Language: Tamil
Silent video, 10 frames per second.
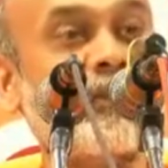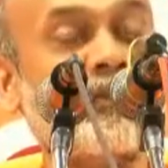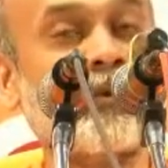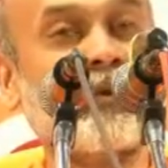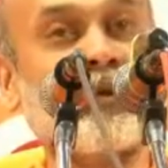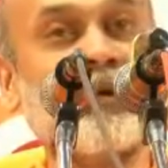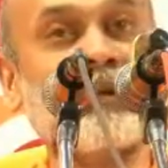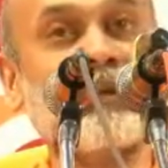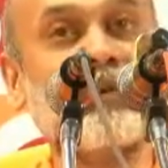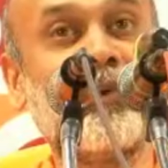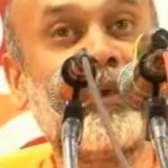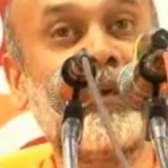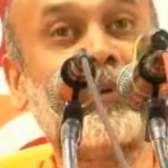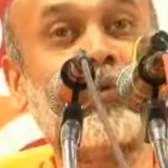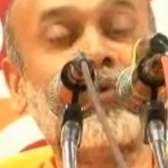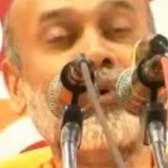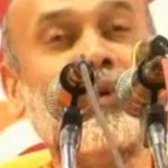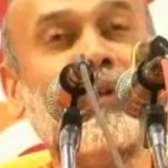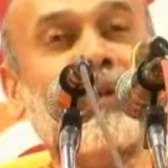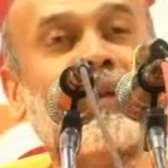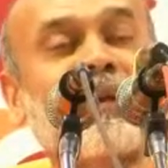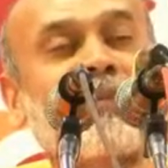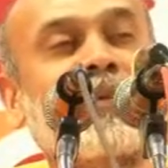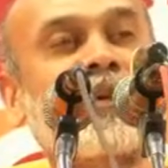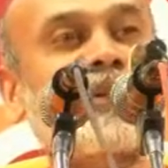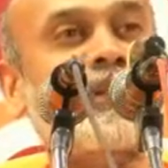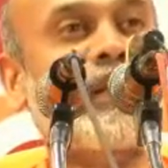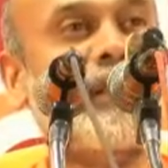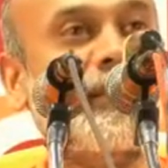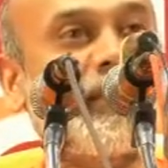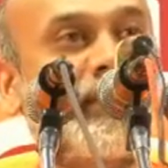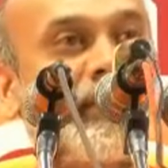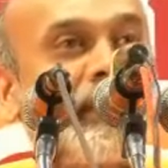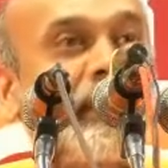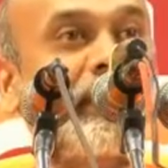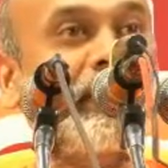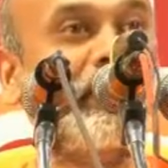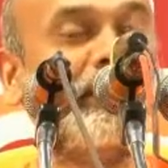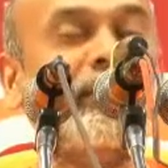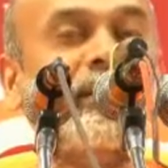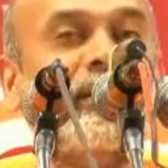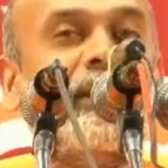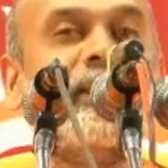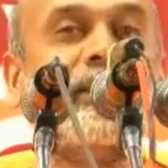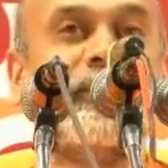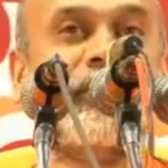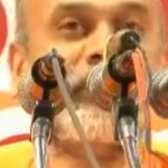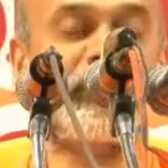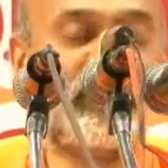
ரஜோகுணத்தினுடைய தூண்டுதல் இப்பொழுது நடைபெற்று இருக்கிறது என்று